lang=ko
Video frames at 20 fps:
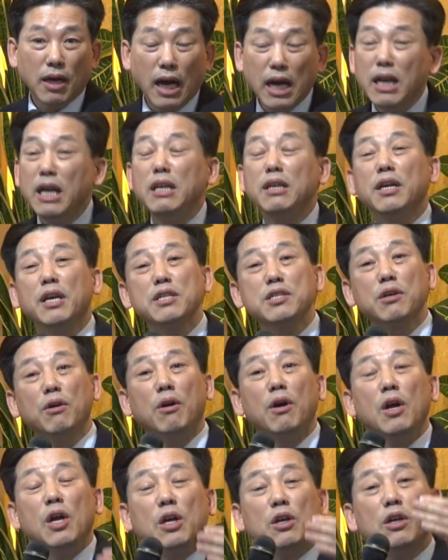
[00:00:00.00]

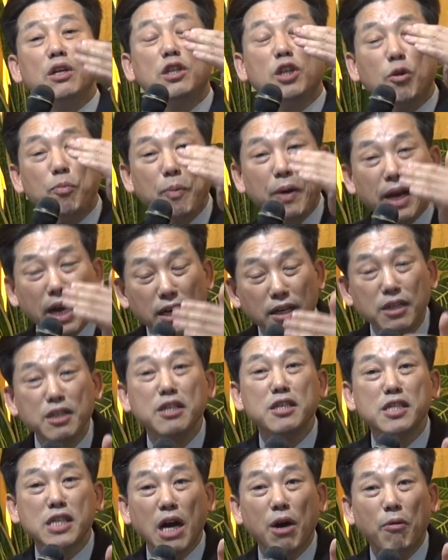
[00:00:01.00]
하나님께서 그런 특별한
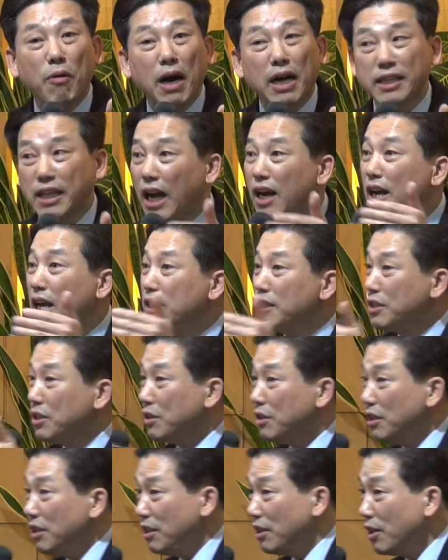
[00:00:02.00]
은사와
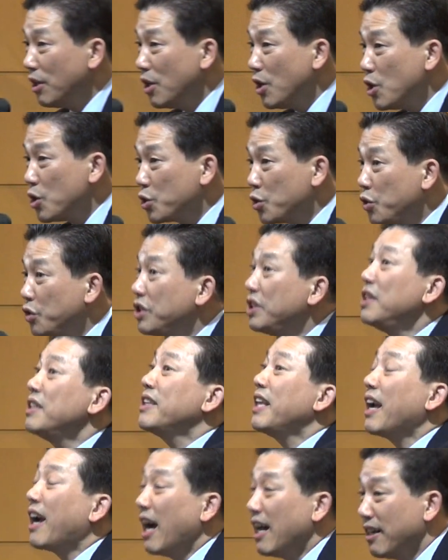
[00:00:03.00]
달란트를
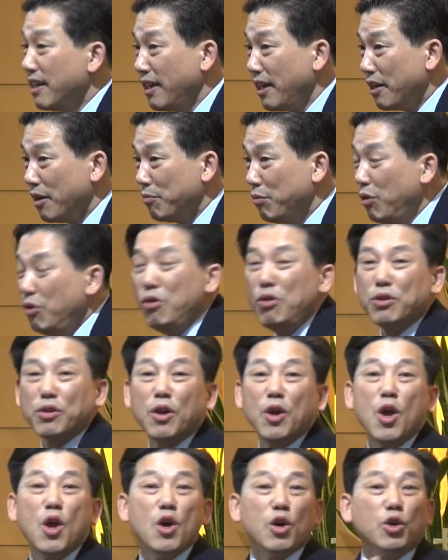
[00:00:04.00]
주실 때 가능해요.
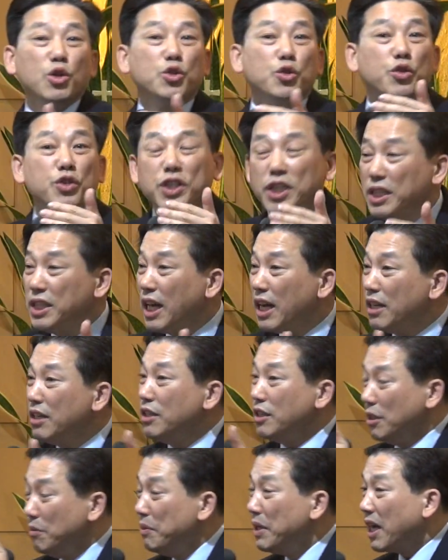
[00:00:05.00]
물론 그
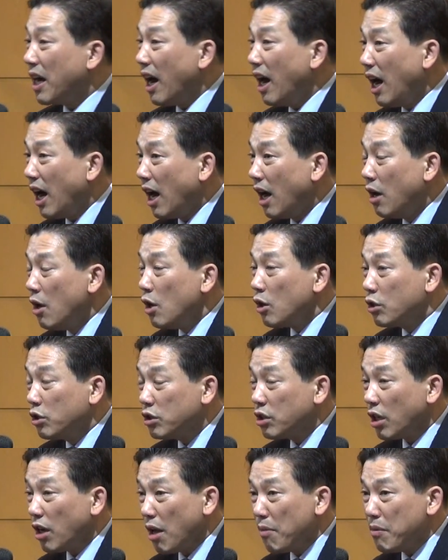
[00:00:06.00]
주신다는 의미가
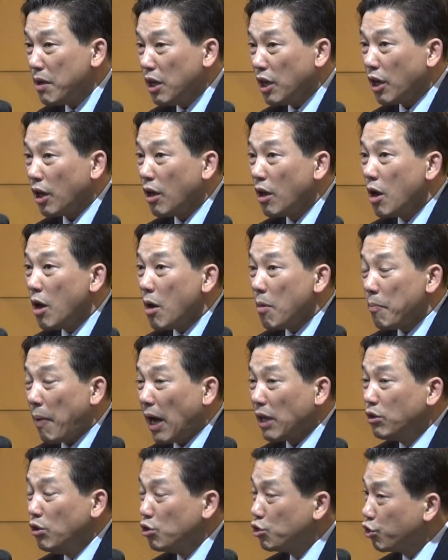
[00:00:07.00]
그 사람이
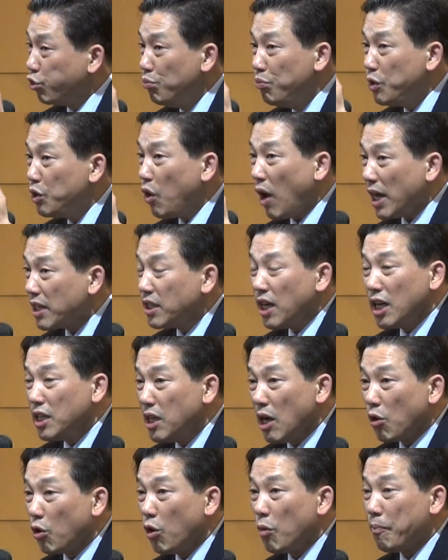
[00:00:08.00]
받을 준비도 하지
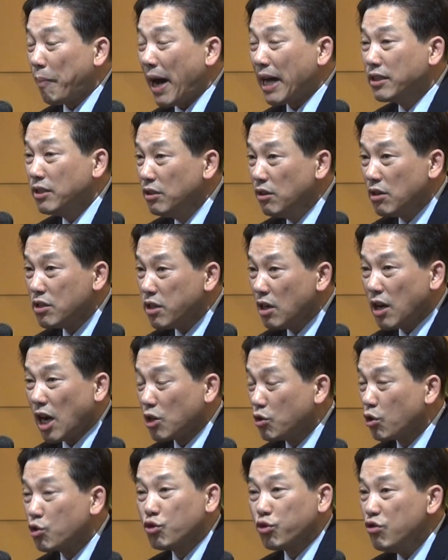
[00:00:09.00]
않냐고 받은 것을
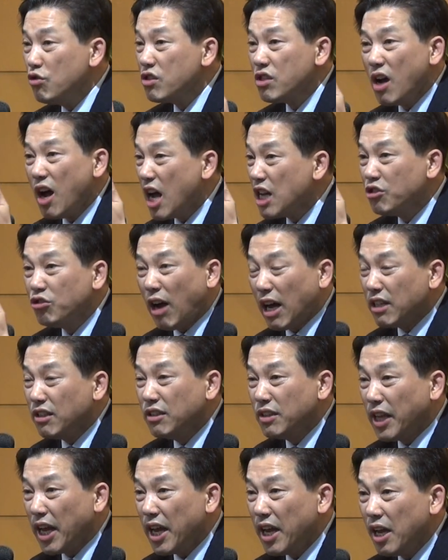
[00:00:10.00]
가지고 충성하지도
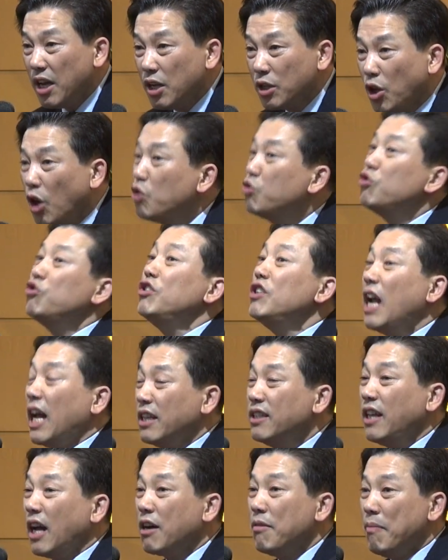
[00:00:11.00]
않은데 더 주진
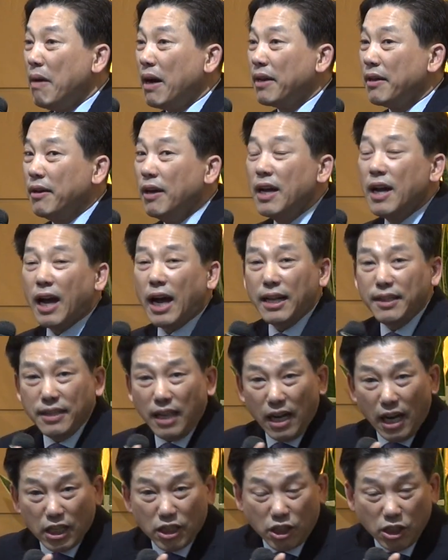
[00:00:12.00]
않는다 그 말이에요.
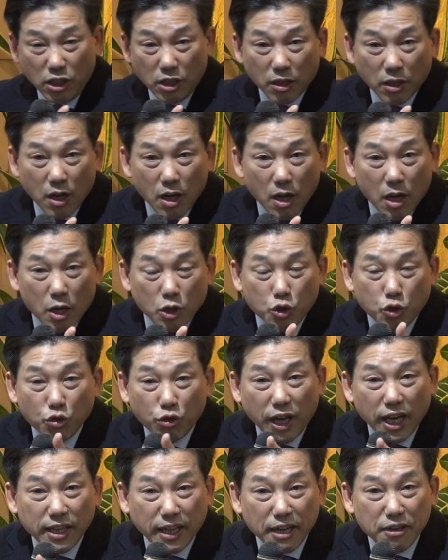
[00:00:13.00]
한 달란트
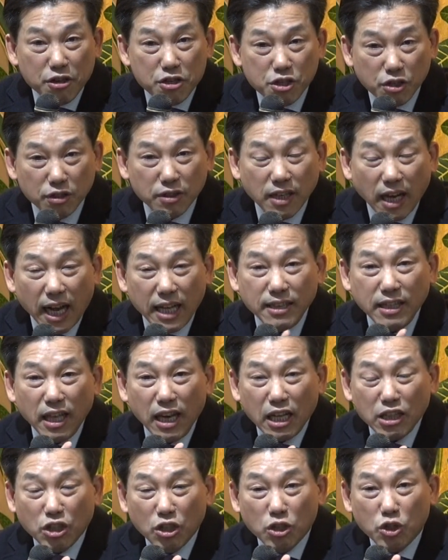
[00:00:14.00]
주게 된 것은 한
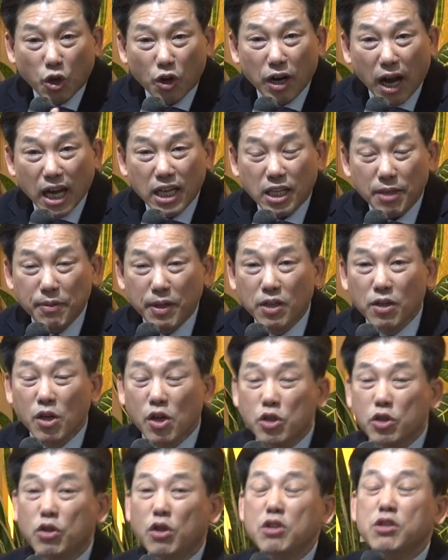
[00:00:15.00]
달란트를 더
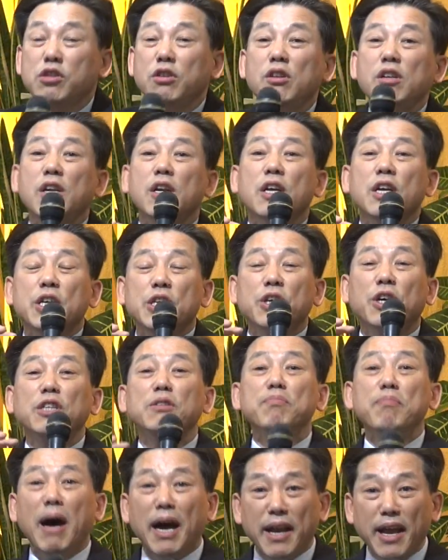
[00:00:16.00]
남기면 그것을
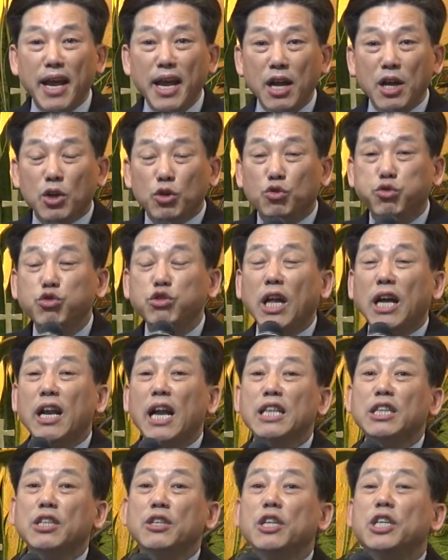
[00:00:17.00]
연말에 두
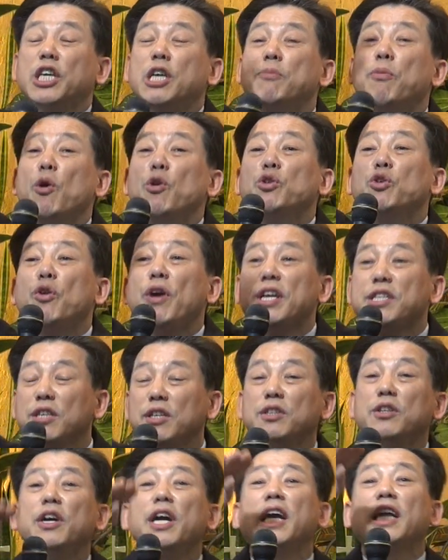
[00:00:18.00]
달란트를 기본으로
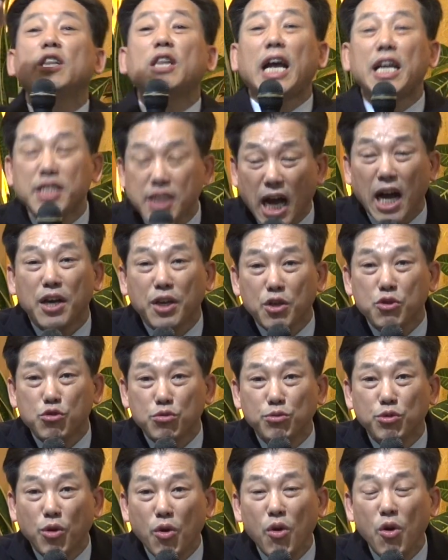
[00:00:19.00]
해서 너에게 다시
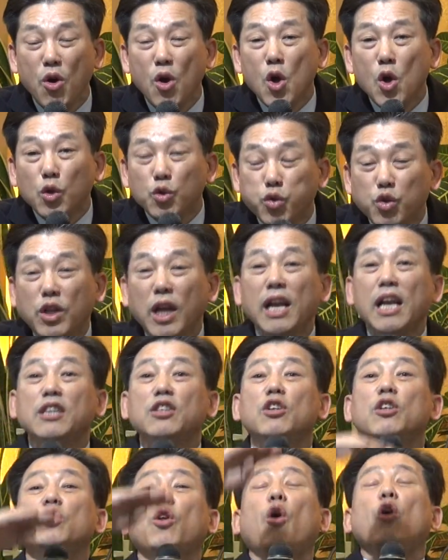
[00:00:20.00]
안겨줌으로 두
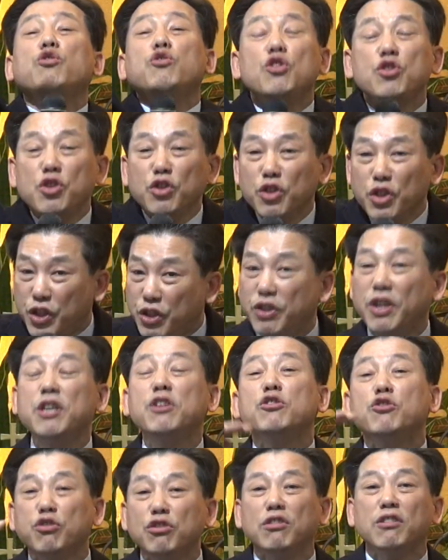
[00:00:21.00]
달란트를 더 얻을 수 있는
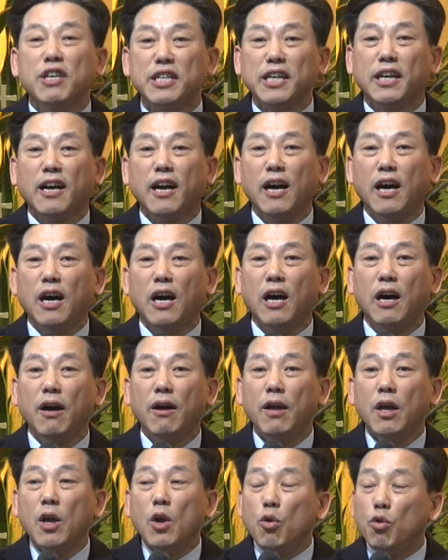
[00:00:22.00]
기회를 주는
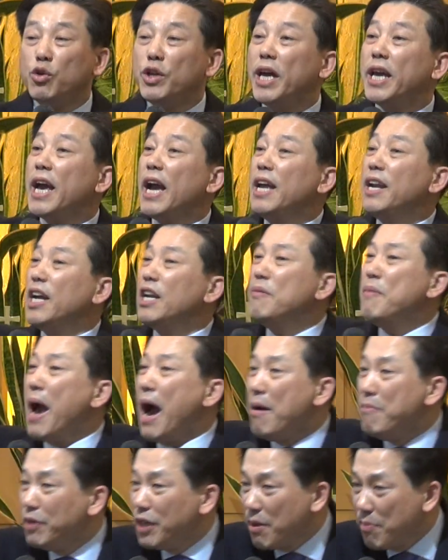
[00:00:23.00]
거니까 우리에게
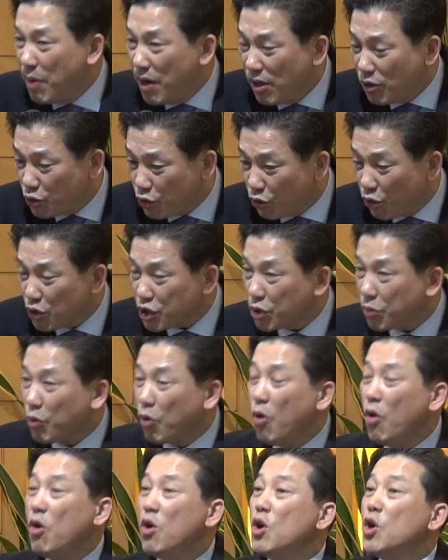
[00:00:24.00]
하나님이 아무리 뭘 주고
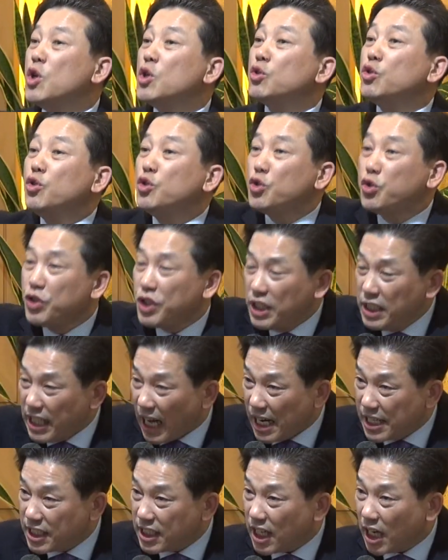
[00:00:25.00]
싶고 또
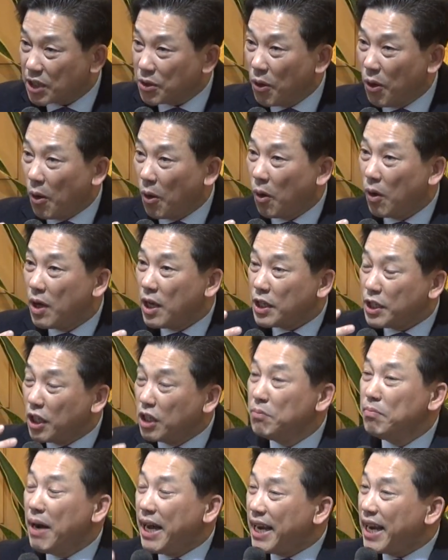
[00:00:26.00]
주신다 할지라도
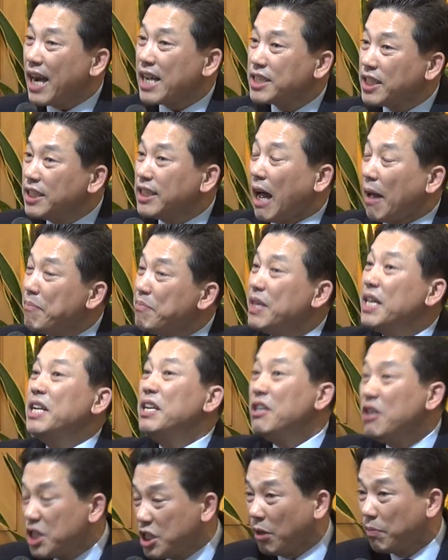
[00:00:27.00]
연말에 가서
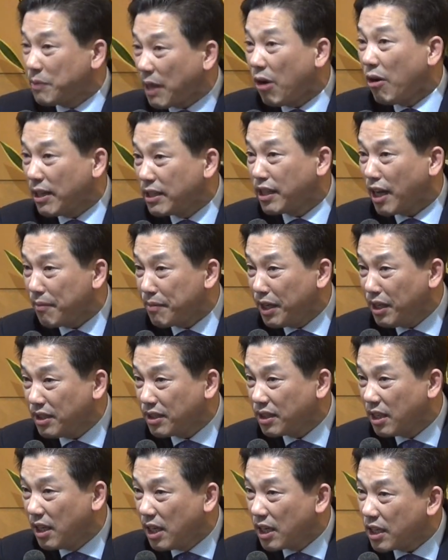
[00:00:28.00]
남기는 것이 없다고
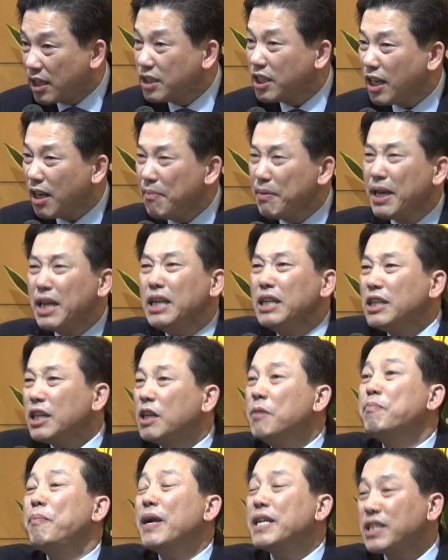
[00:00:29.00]
한다면 그
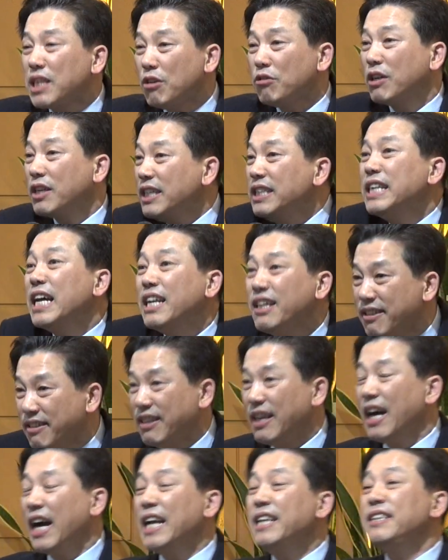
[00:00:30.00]
사람에게는 급발작으로 끝나는
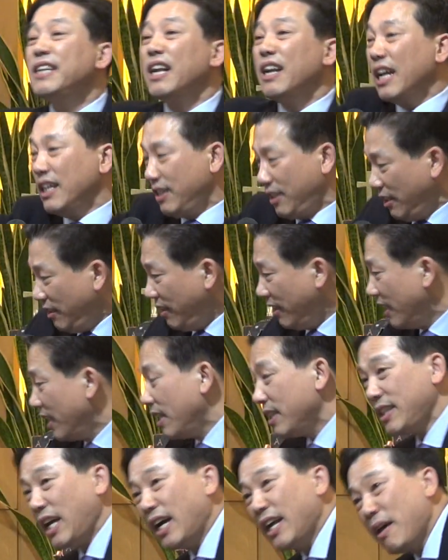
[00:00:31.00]
거예요. 한
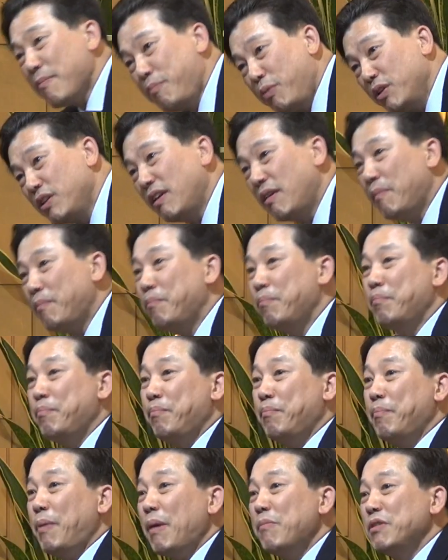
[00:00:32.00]
달란트 땅에
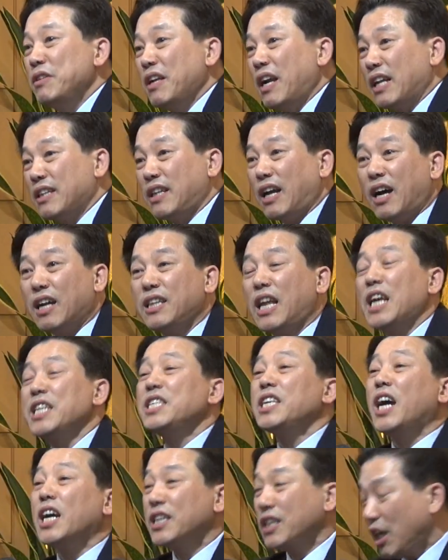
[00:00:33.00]
파보다 놨다가
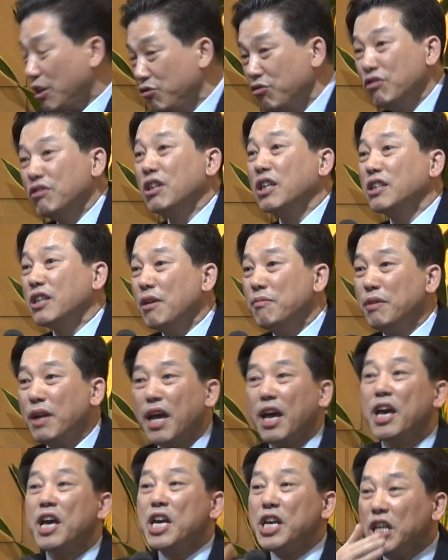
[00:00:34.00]
다시 갖다 주는 거기
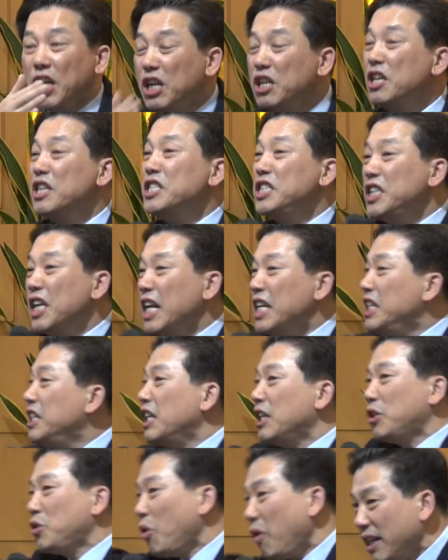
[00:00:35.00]
때문에 1년 지나
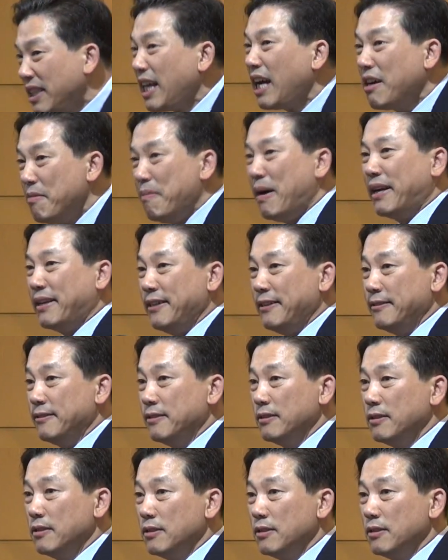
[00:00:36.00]
2년 똑같다 그 말이에요.